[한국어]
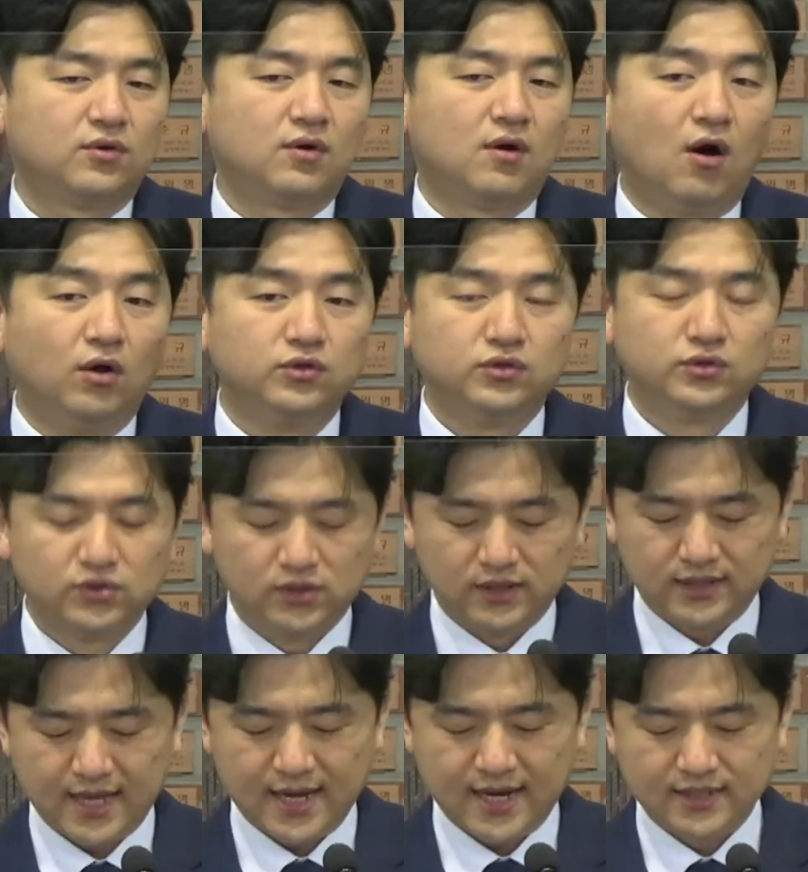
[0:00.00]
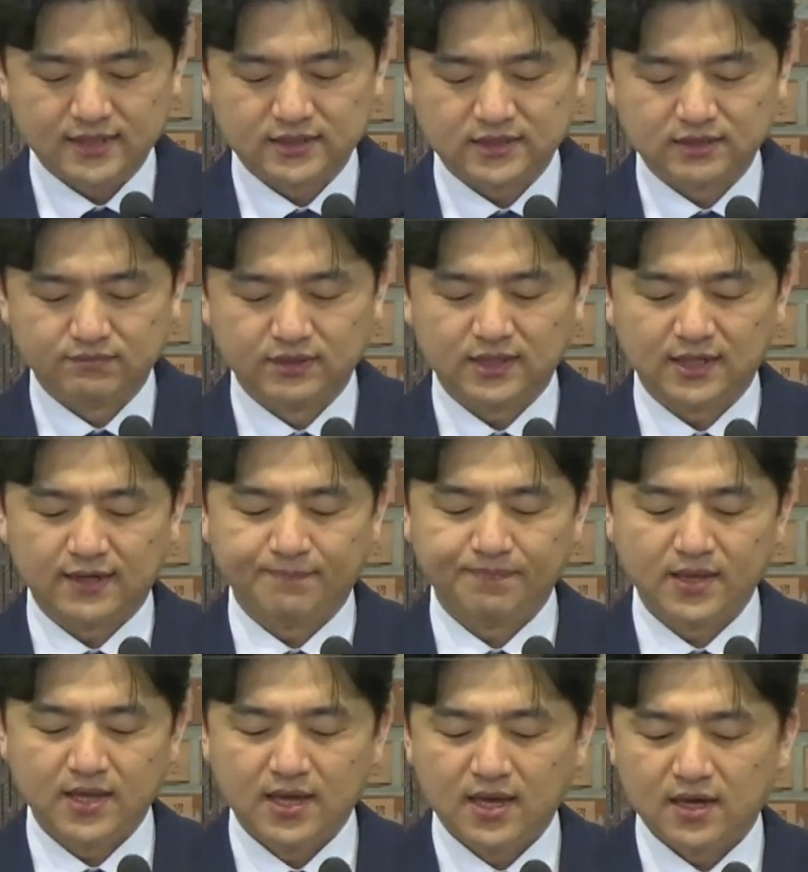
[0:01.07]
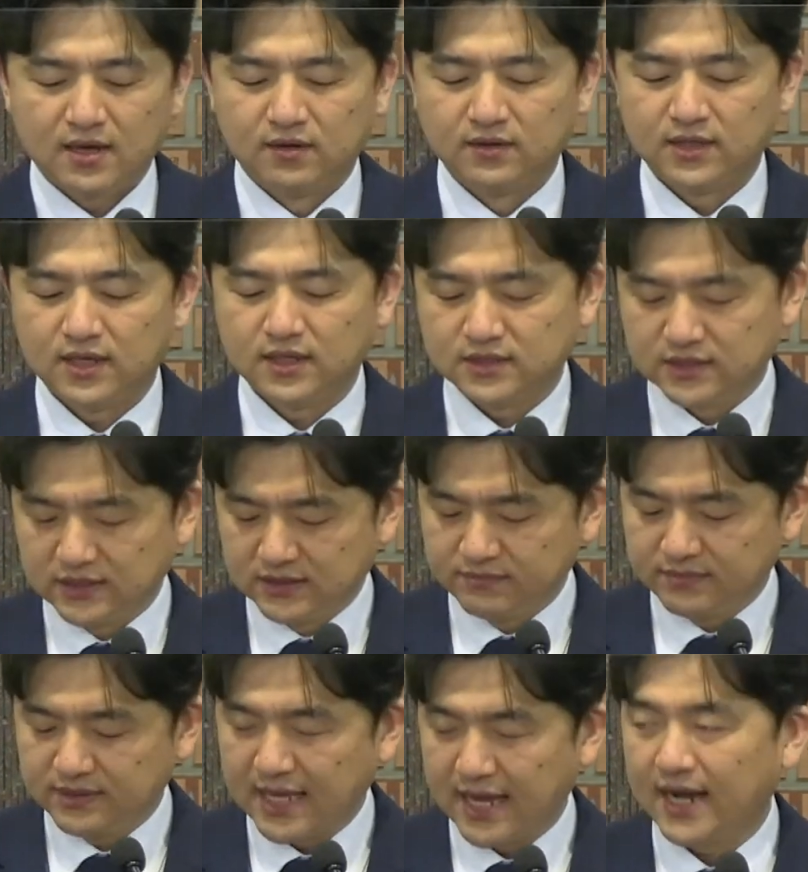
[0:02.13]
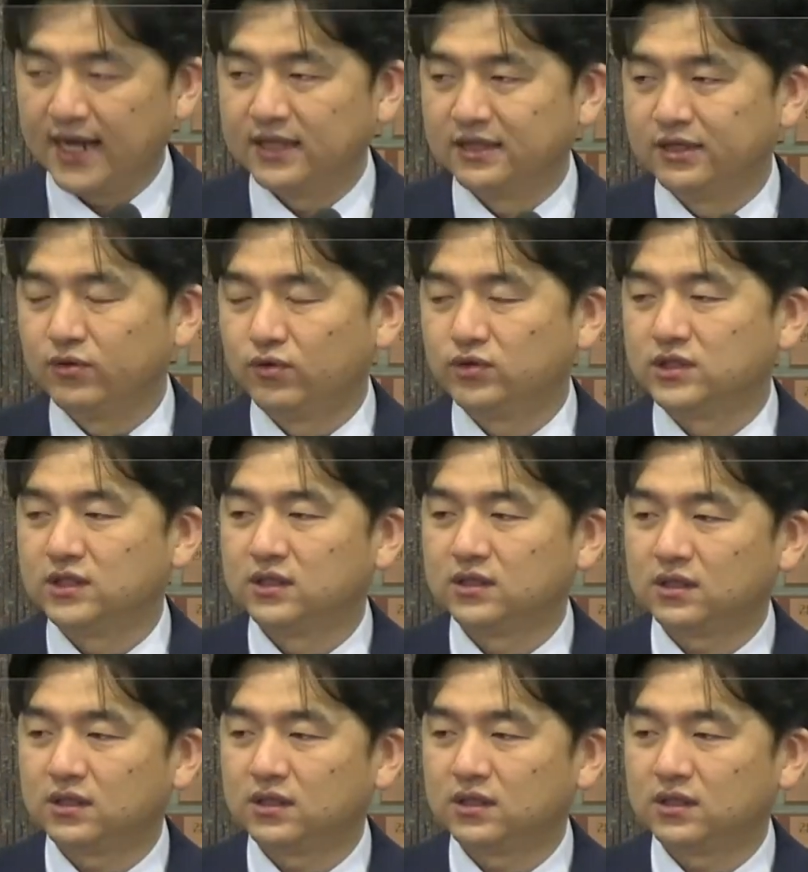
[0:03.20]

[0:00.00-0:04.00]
어두울 때가 있습니다. 그런데 지금 내가 있는 곳이